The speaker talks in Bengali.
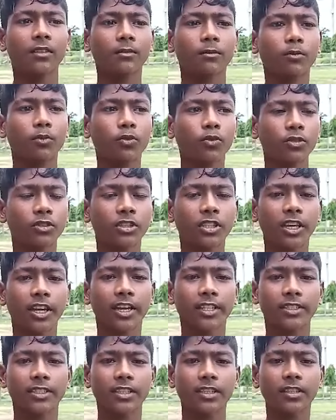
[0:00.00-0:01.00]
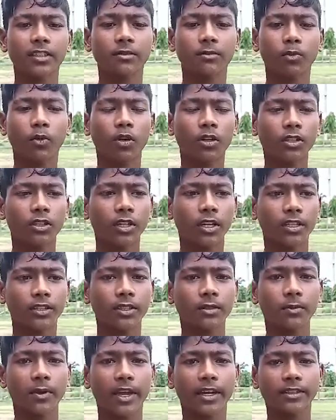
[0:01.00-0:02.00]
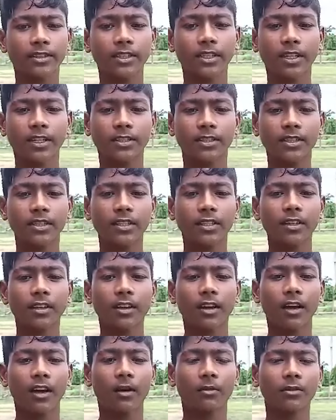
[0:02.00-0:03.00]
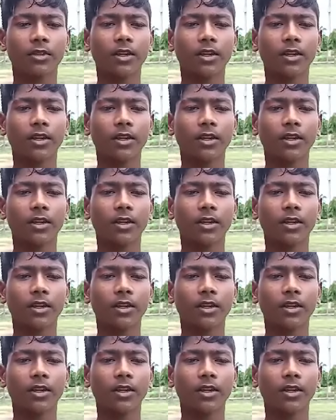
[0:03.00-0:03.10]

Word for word: বুট দিয়ে গেছে বল দিয়ে গেছে ব্যাগ দিয়ে গেছে আমরা